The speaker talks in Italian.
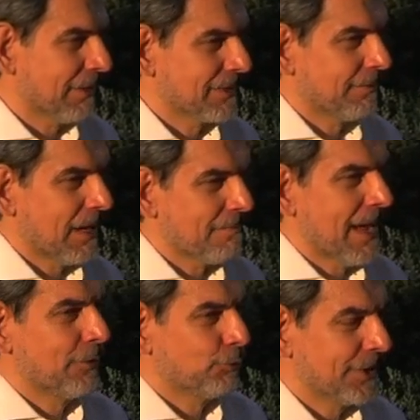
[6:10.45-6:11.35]
questo è un
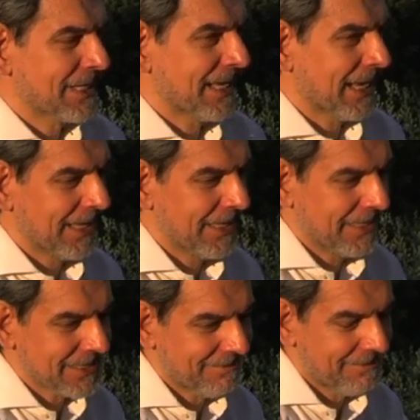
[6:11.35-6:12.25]
armadio di
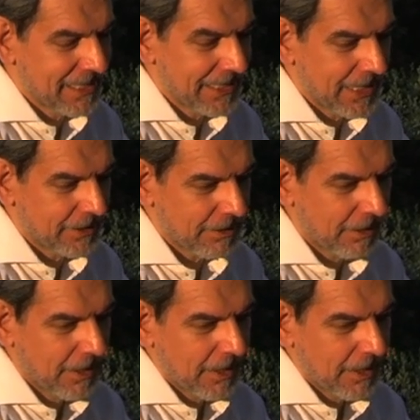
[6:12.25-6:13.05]
gli scaffali dentro.